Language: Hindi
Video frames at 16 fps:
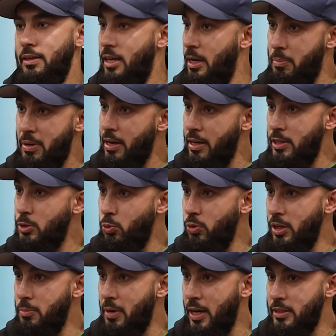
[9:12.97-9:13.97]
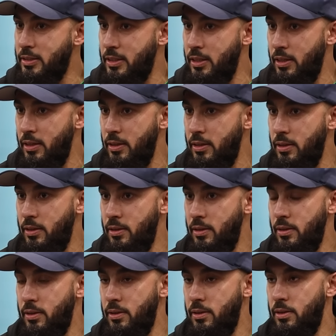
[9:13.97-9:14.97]
ख़बर ना दूँ एक बात की
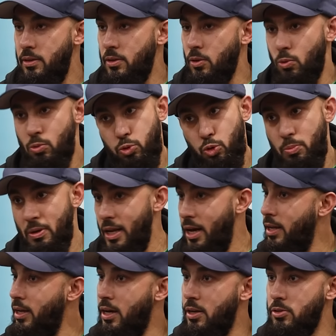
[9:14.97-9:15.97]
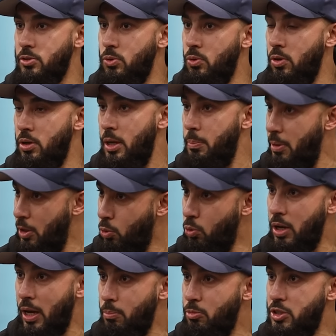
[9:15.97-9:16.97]
कुलचु भला या रसूलुल्लाह
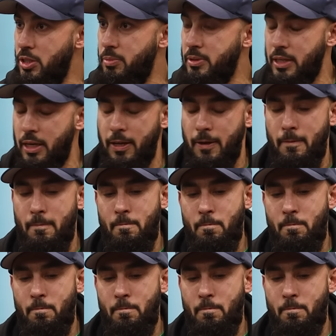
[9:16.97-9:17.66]
बिल्कुल आप मुझे बताएं